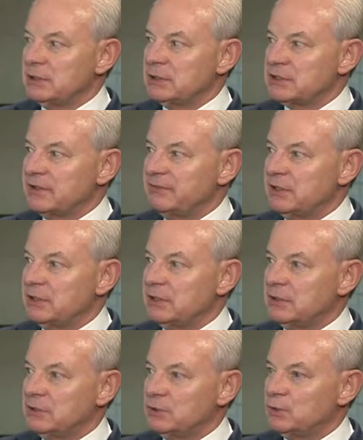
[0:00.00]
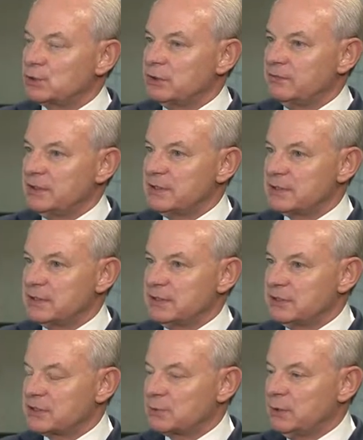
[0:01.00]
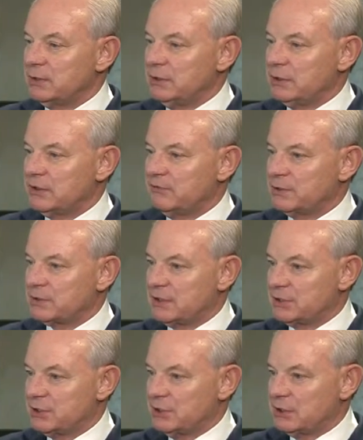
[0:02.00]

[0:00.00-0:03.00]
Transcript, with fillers: e, zawiera dużo więcej składnika w postaci